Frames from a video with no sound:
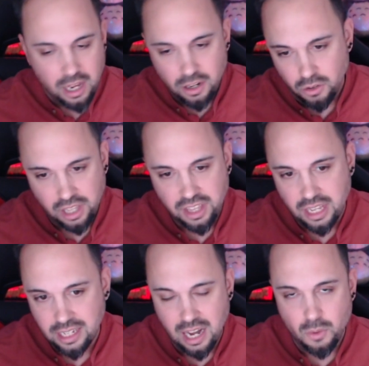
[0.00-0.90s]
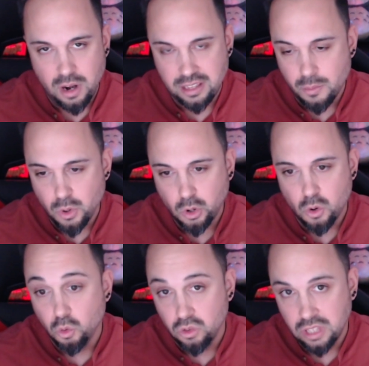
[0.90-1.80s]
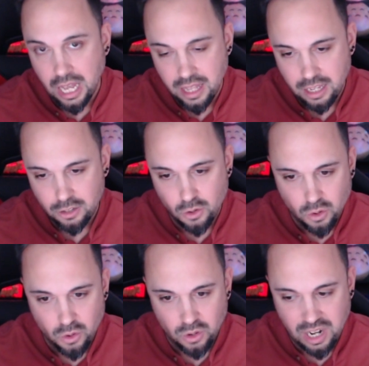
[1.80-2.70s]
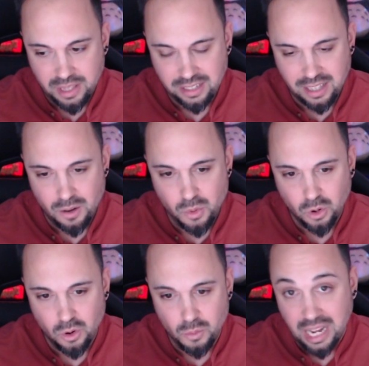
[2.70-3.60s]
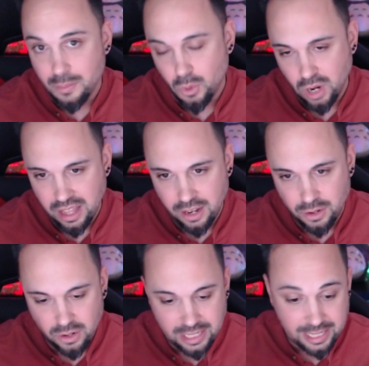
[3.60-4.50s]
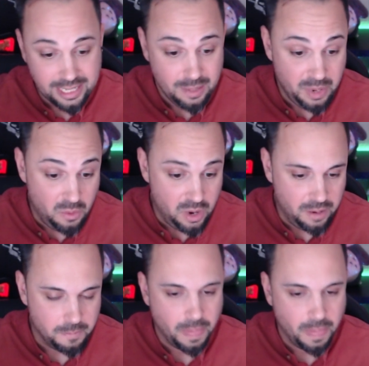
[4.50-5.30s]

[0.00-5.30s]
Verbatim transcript: noticias que al igual están un poco untadas o realmente están un poco manipuladas, ¿no? Pero bueno.